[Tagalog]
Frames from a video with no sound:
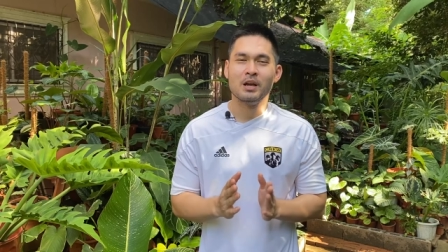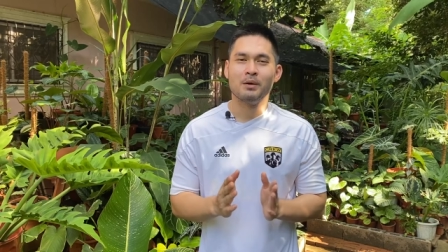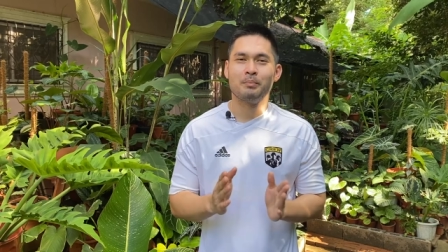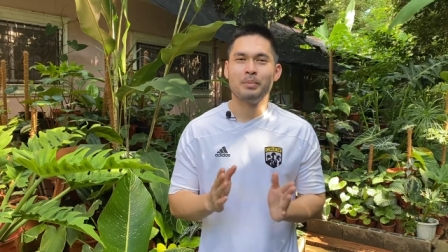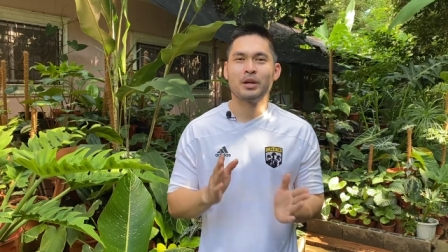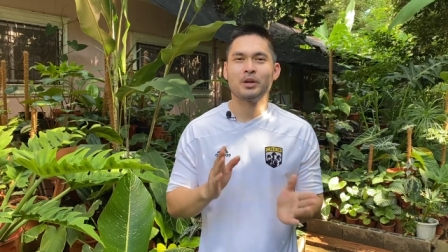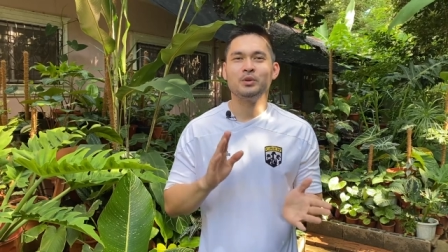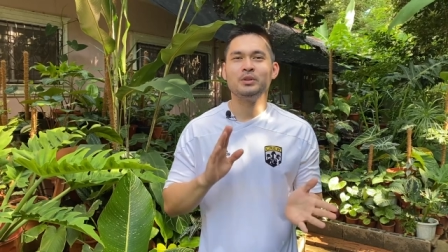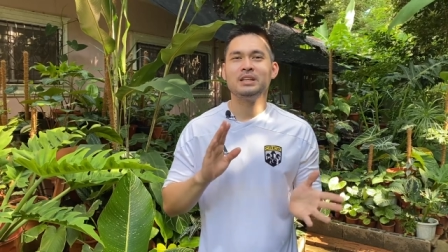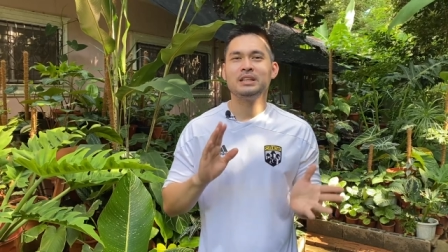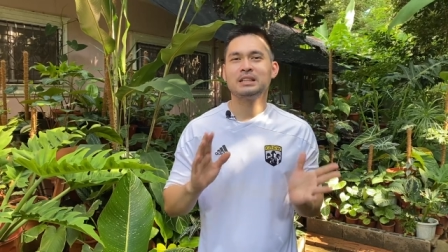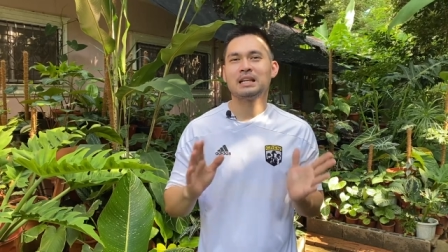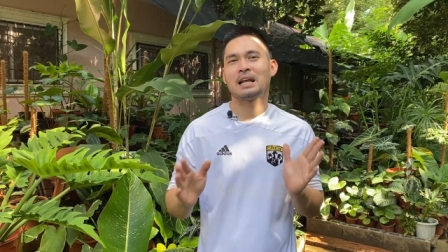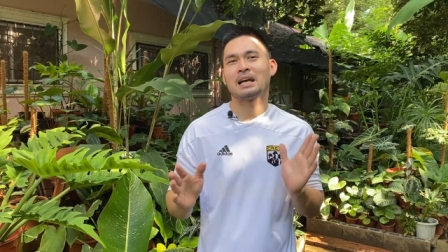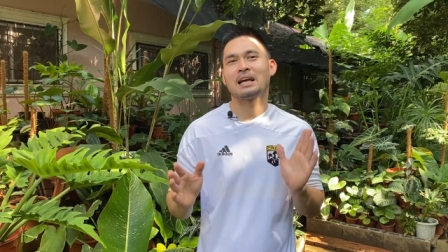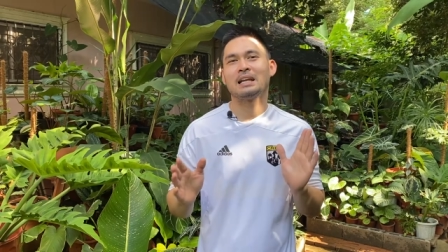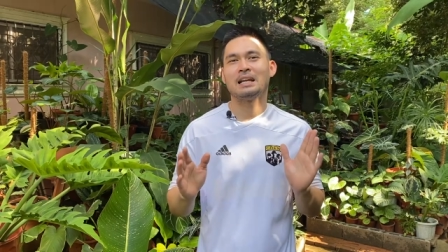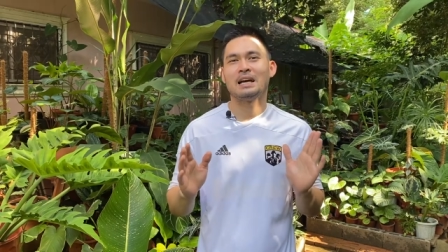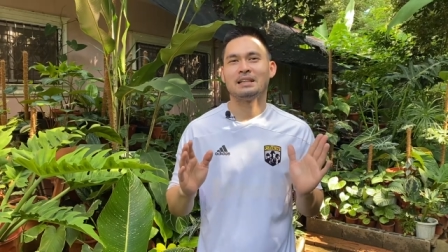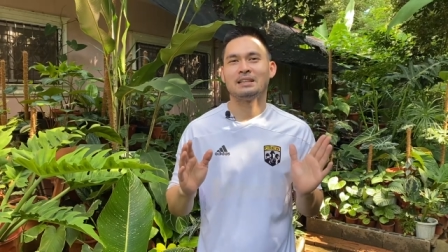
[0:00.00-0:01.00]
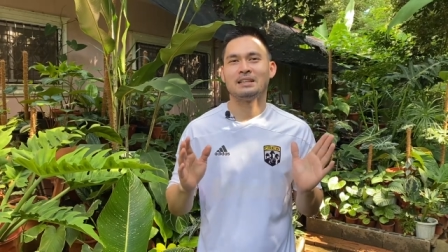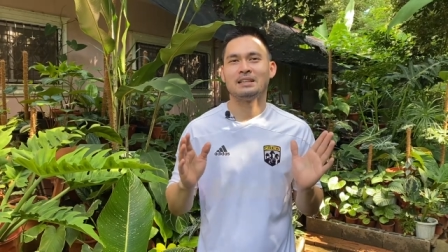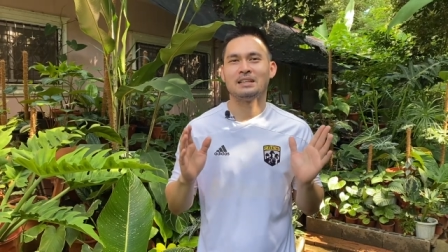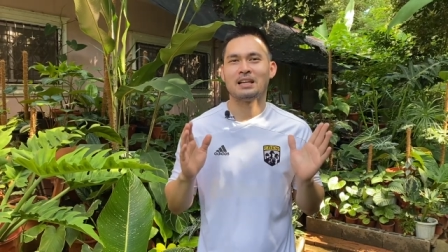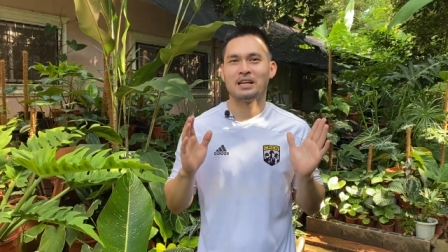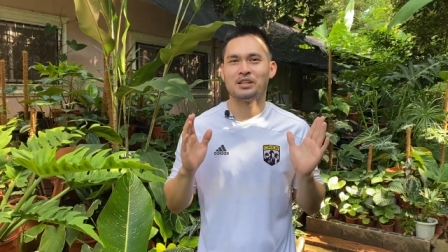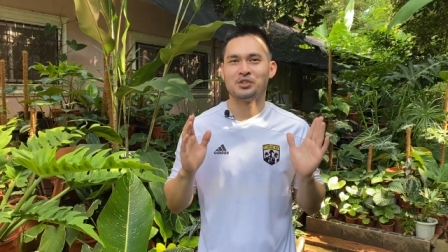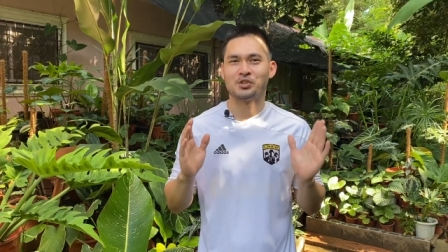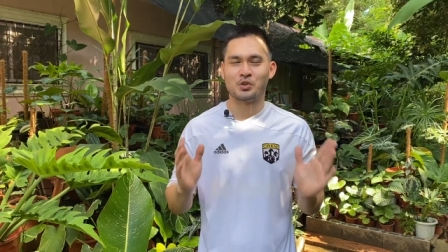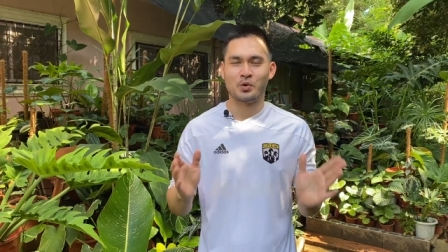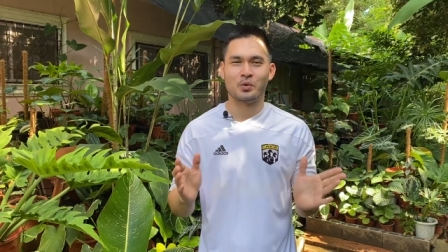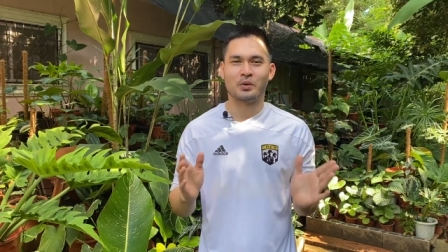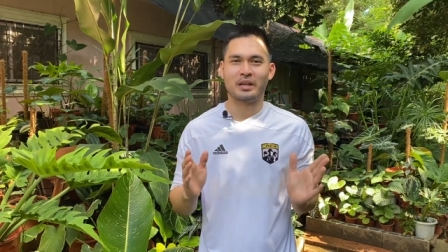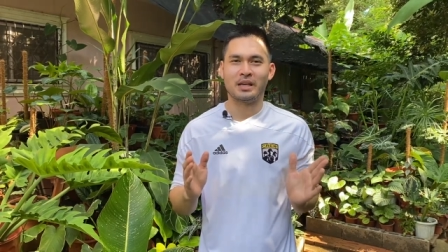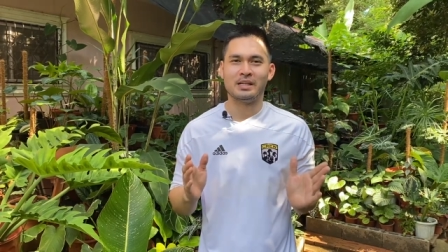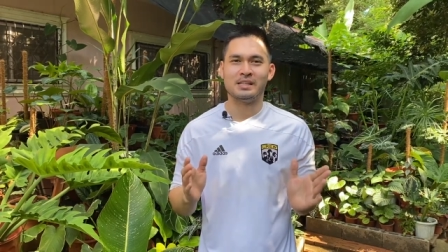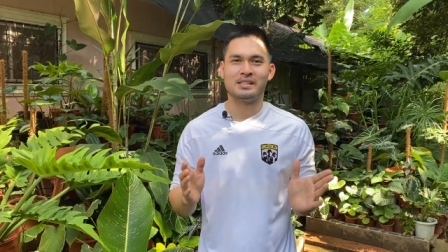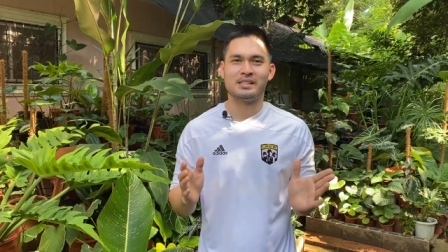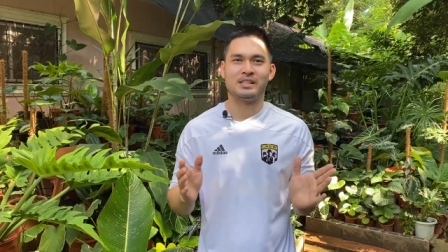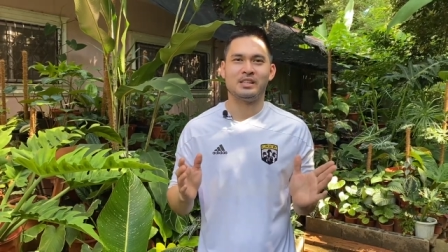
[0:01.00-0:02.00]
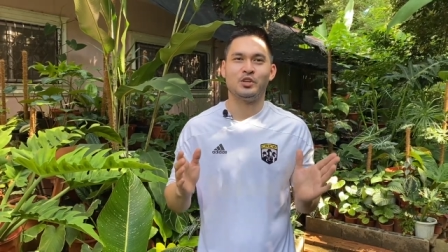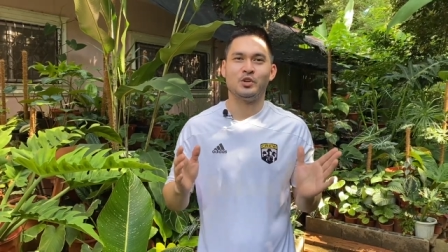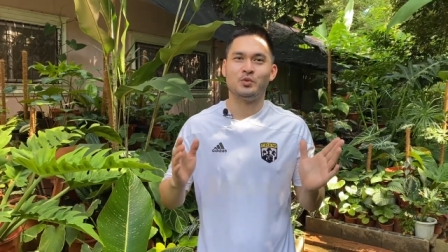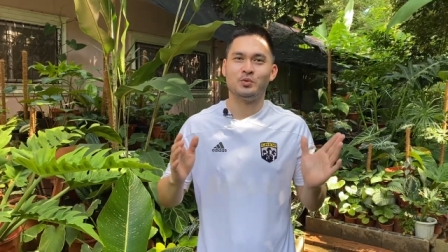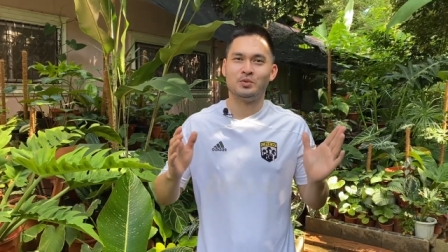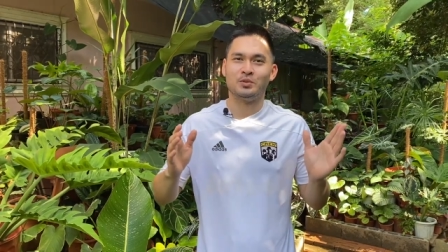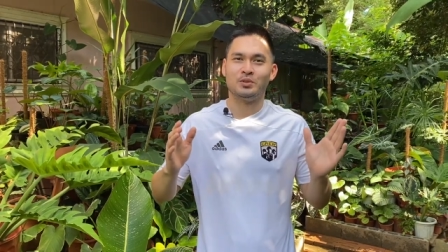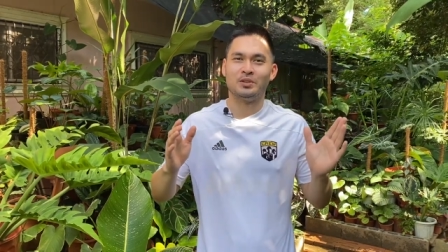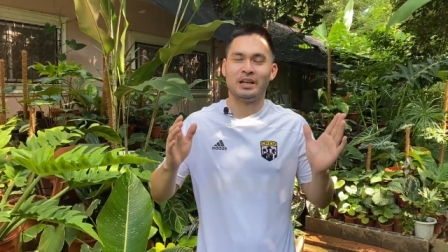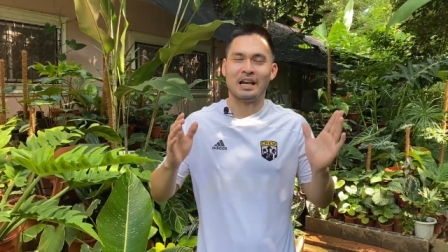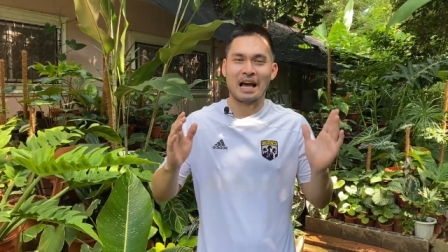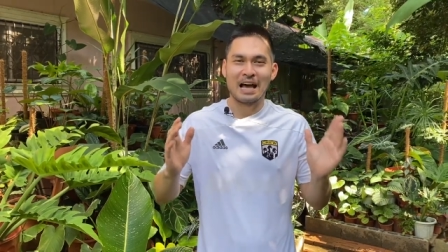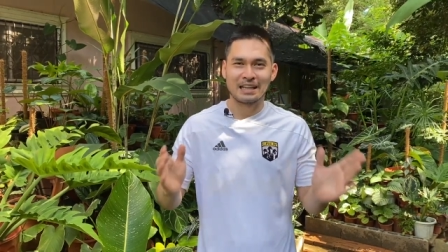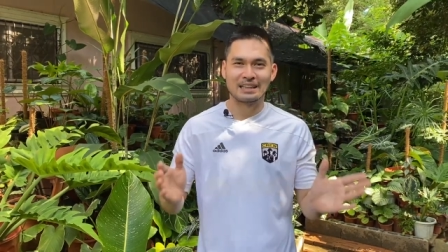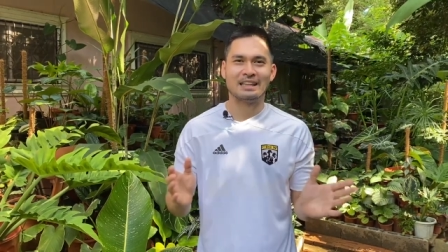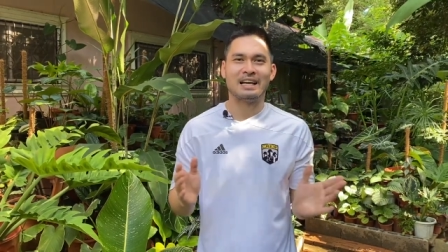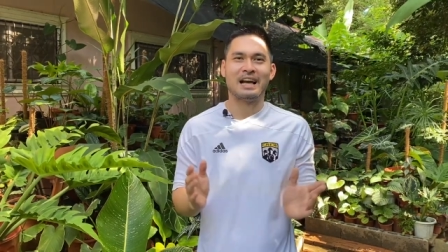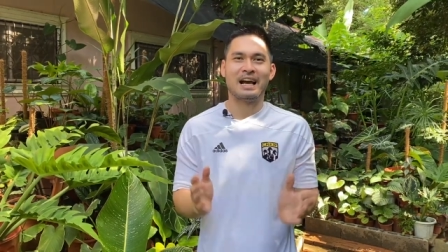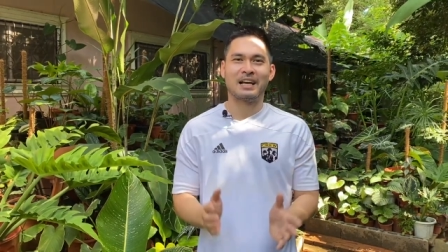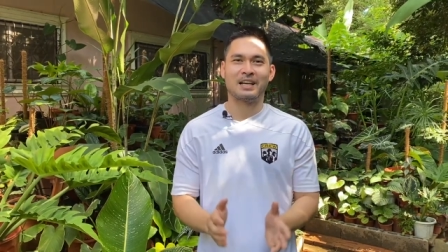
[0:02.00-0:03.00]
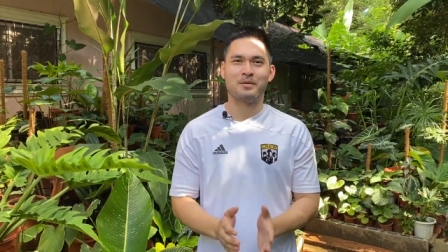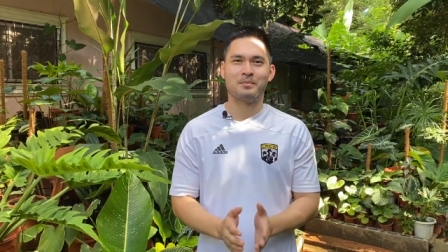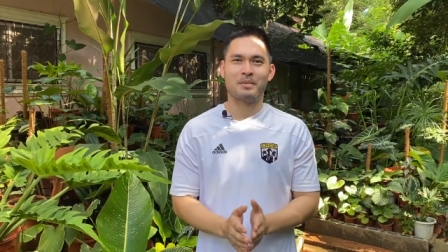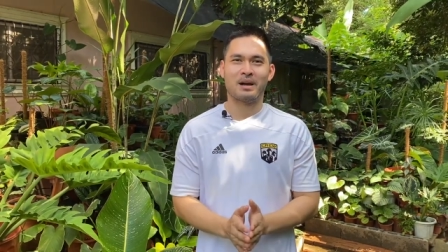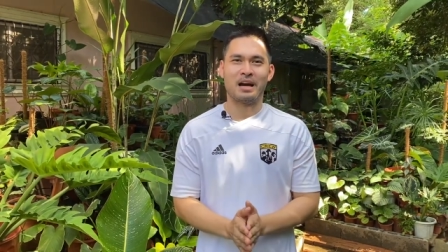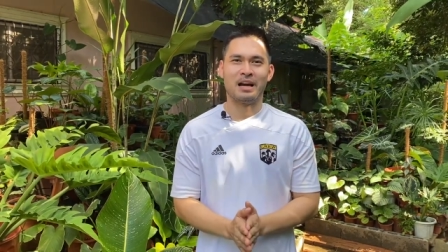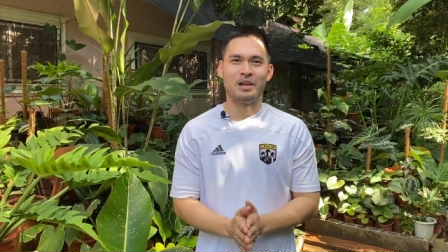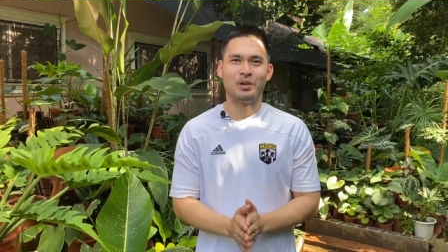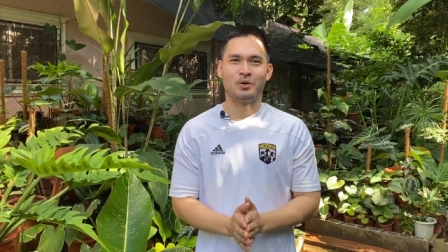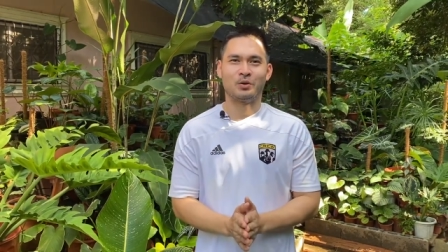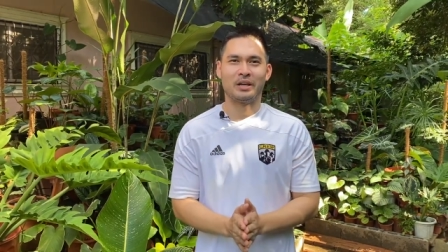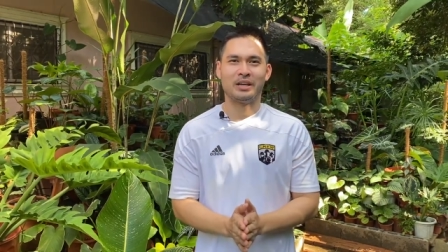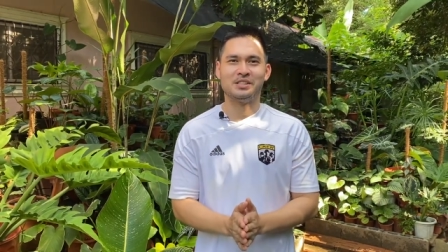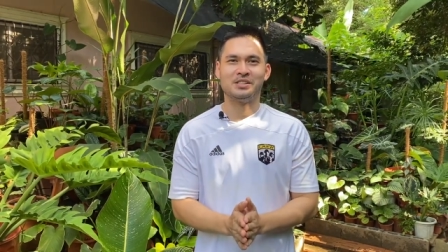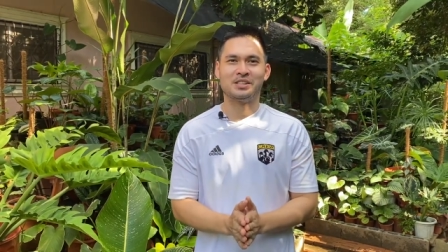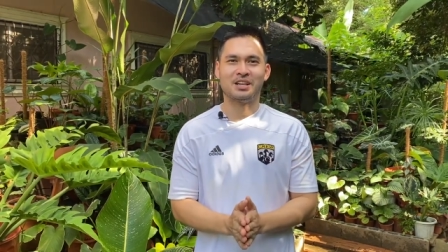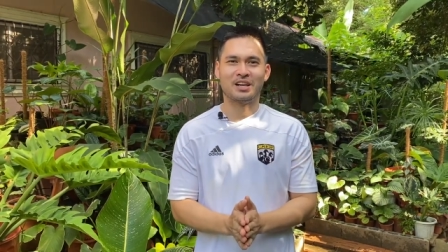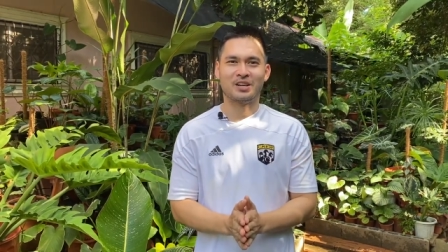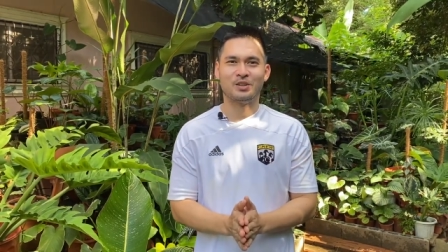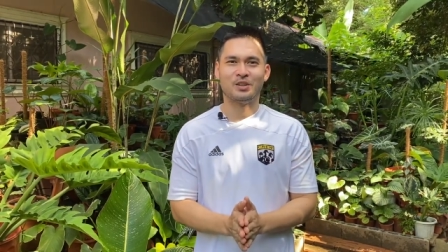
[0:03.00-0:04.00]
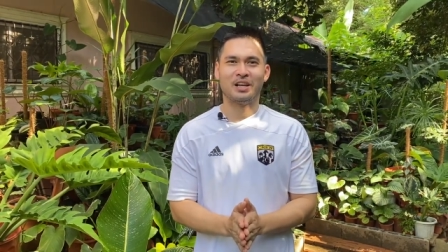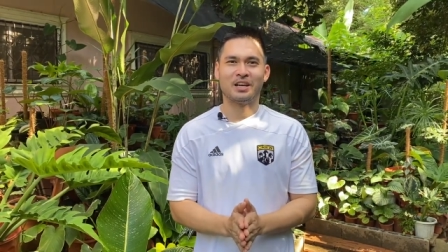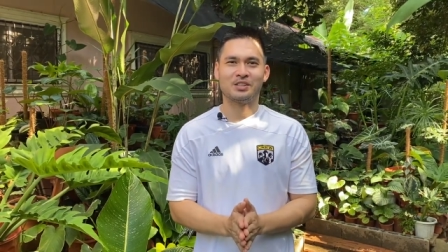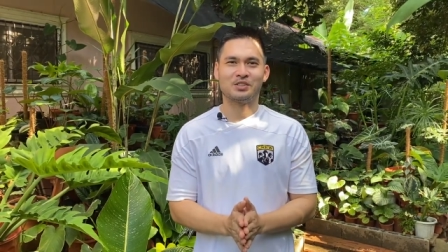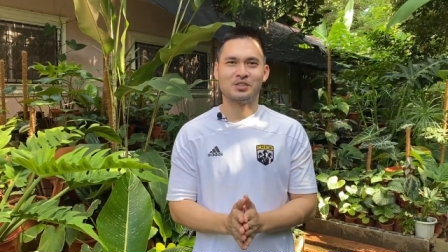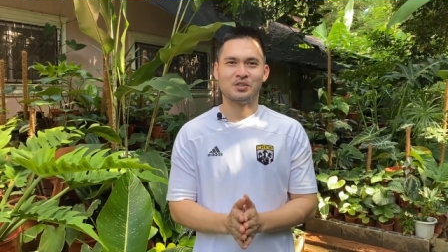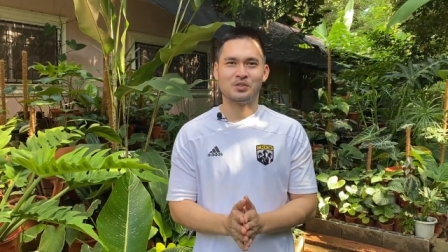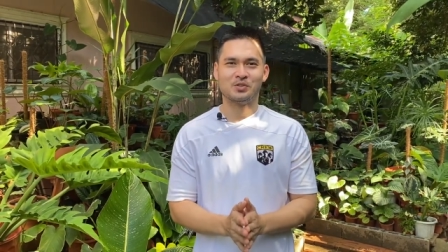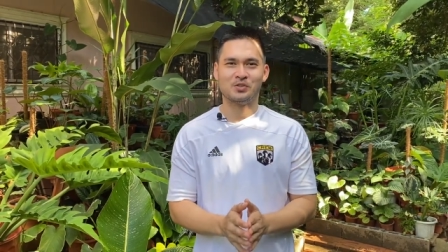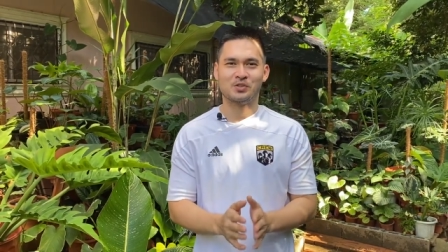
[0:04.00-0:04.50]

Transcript: pero hindi talaga natin na-showcase yung lahat ng aking mga Alocasia collection.